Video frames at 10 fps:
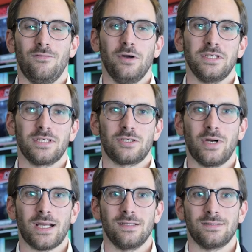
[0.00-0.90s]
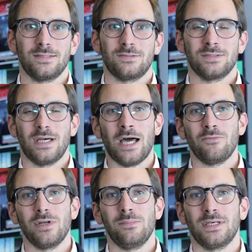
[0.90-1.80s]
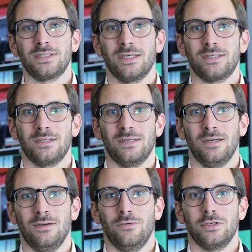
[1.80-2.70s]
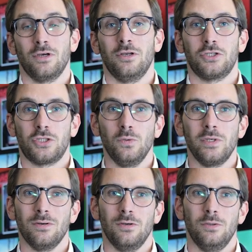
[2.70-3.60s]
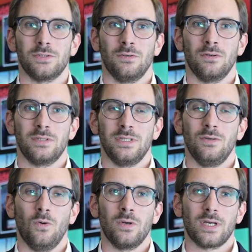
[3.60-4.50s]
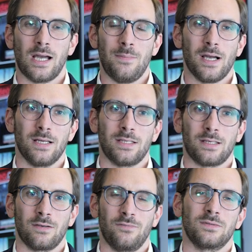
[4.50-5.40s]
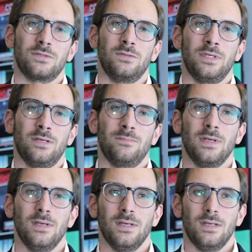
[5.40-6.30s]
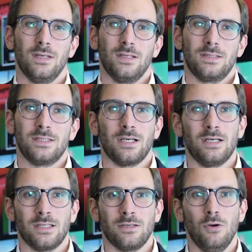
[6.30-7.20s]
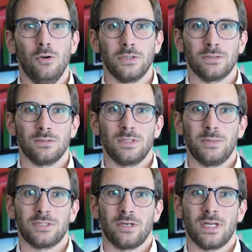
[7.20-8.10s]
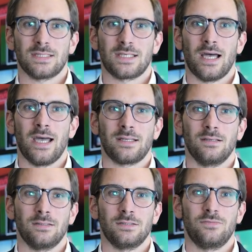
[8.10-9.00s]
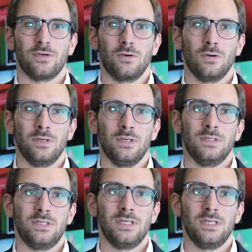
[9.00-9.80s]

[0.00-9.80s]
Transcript: Voyager Trackless ist unsere Unreal-basierte virtuelle Studio-Lösung, die ohne Kameratracking funktioniert. Es ist also eine Lösung, die besonders geeignet ist für Kunden,